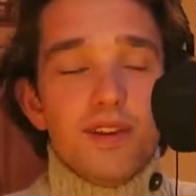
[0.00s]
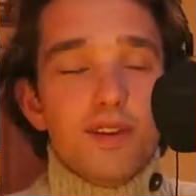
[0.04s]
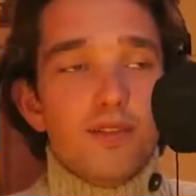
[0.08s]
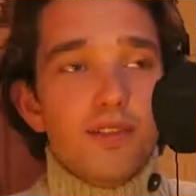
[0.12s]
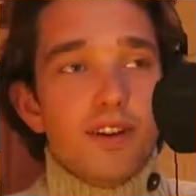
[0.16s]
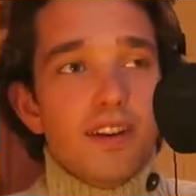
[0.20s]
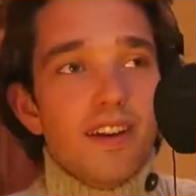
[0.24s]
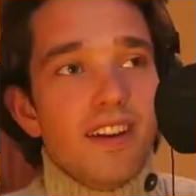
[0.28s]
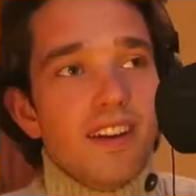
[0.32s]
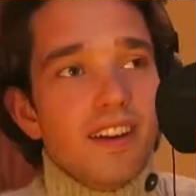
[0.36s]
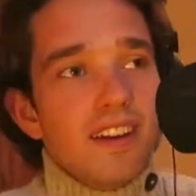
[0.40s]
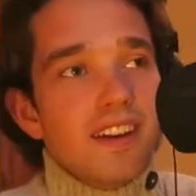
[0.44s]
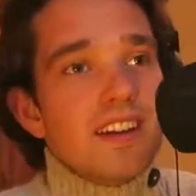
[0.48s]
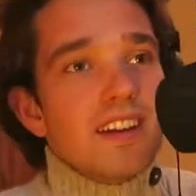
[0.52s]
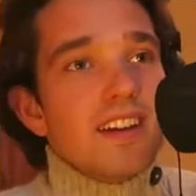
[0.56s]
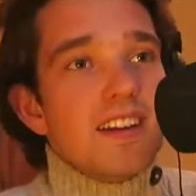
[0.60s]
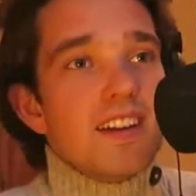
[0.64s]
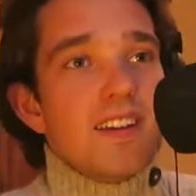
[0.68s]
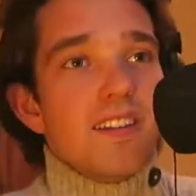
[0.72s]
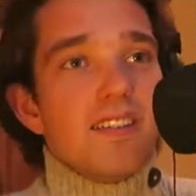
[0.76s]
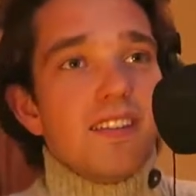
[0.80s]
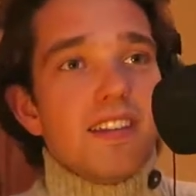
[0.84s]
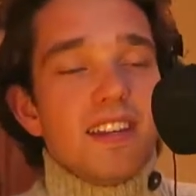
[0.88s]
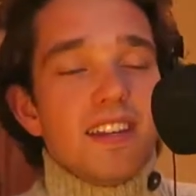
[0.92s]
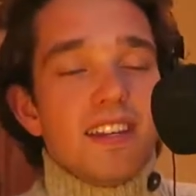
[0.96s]
en vrai.
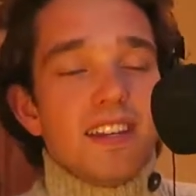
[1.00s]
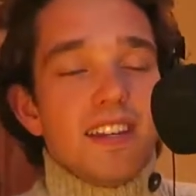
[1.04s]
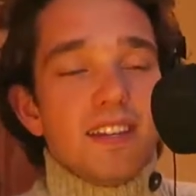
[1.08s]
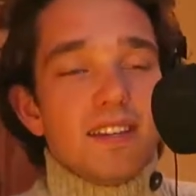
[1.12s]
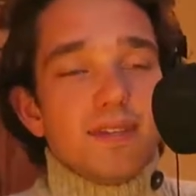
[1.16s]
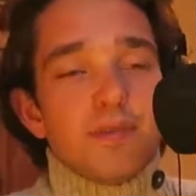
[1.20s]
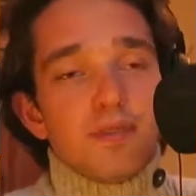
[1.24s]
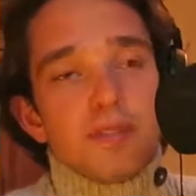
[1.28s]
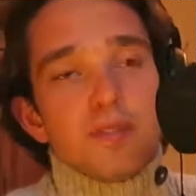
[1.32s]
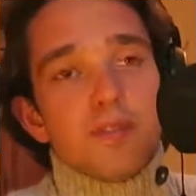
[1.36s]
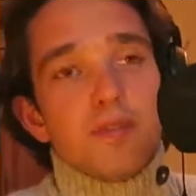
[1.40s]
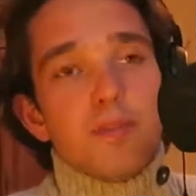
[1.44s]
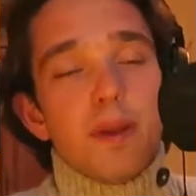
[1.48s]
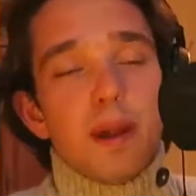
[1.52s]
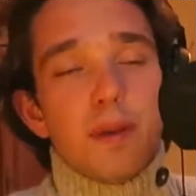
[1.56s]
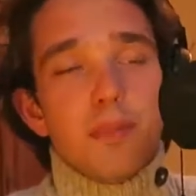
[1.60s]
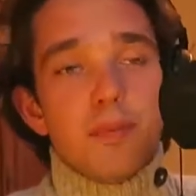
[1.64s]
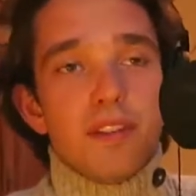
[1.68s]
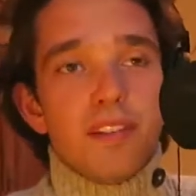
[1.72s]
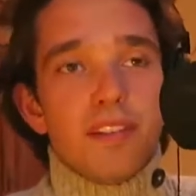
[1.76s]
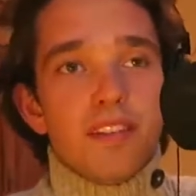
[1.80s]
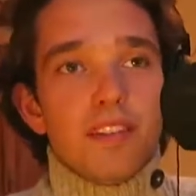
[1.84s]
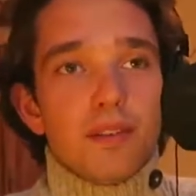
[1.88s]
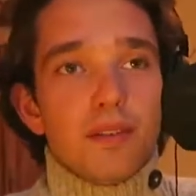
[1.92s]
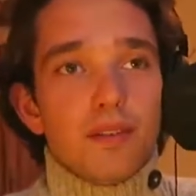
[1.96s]
Et ça fait super
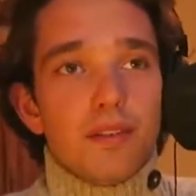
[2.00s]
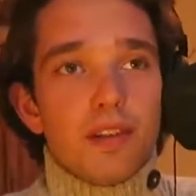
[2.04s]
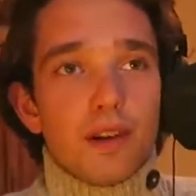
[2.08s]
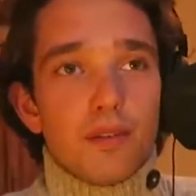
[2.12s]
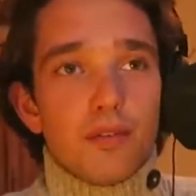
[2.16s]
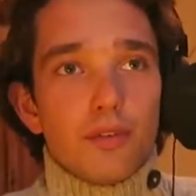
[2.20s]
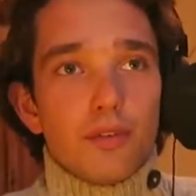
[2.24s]
plaisir de les